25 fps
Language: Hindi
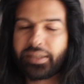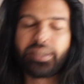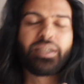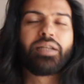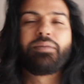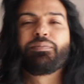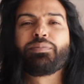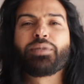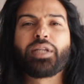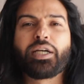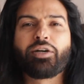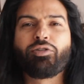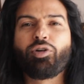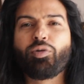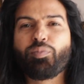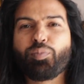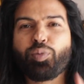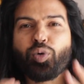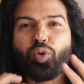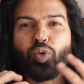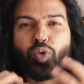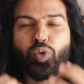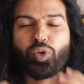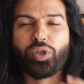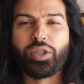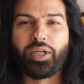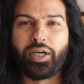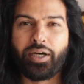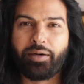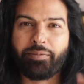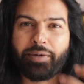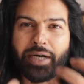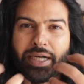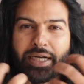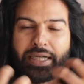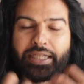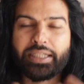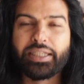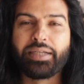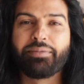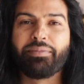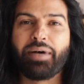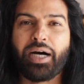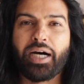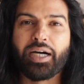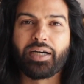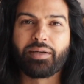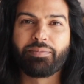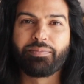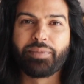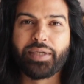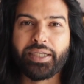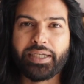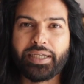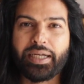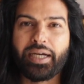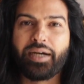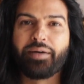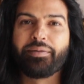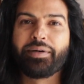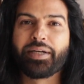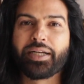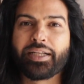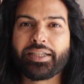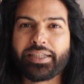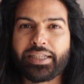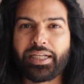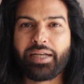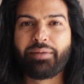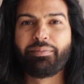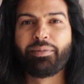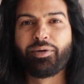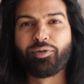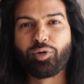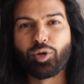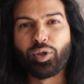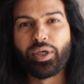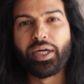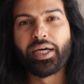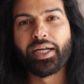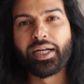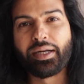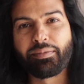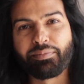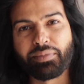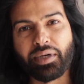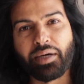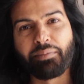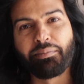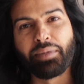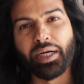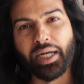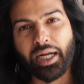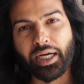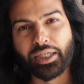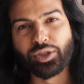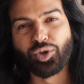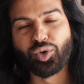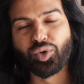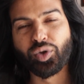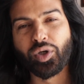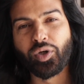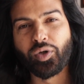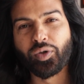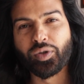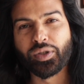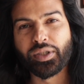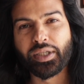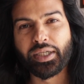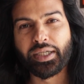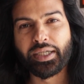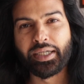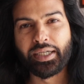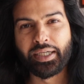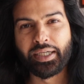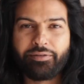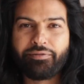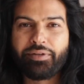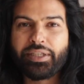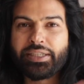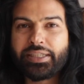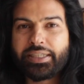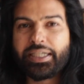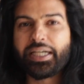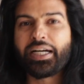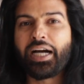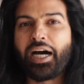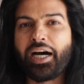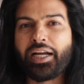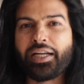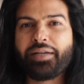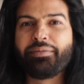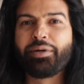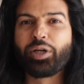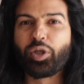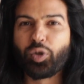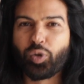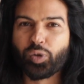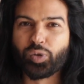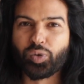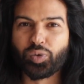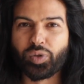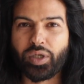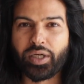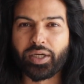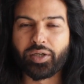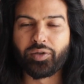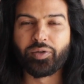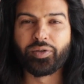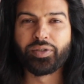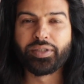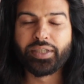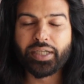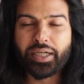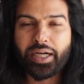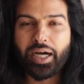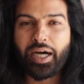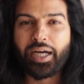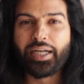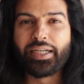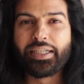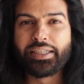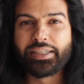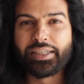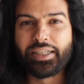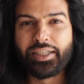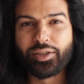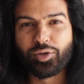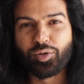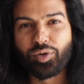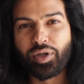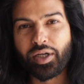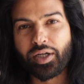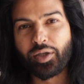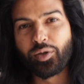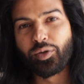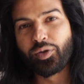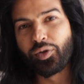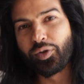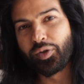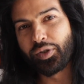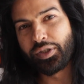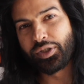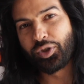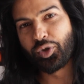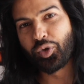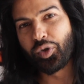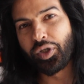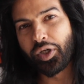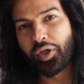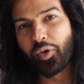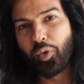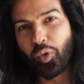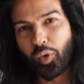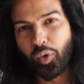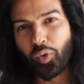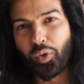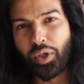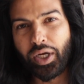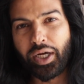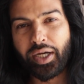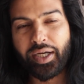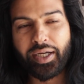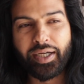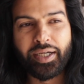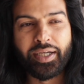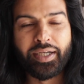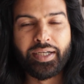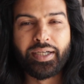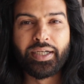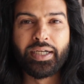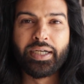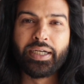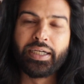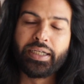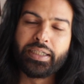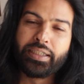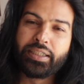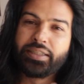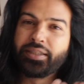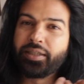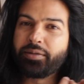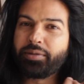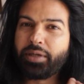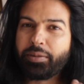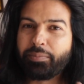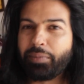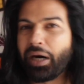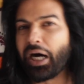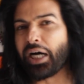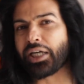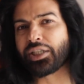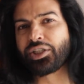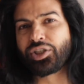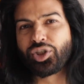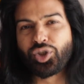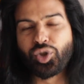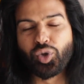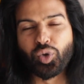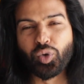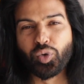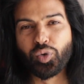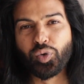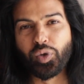तब तक वो भूत हमारे दिमाग में या हमारे दिल में वो डर अपना बना चुका होता है वैसे ये कहानी मैं क्यों सुना रहा हूँ ये कहानी इसलिए सुना रहा हूँ क्योंकि जो ये कोरोना है जब ये मार्च शुरू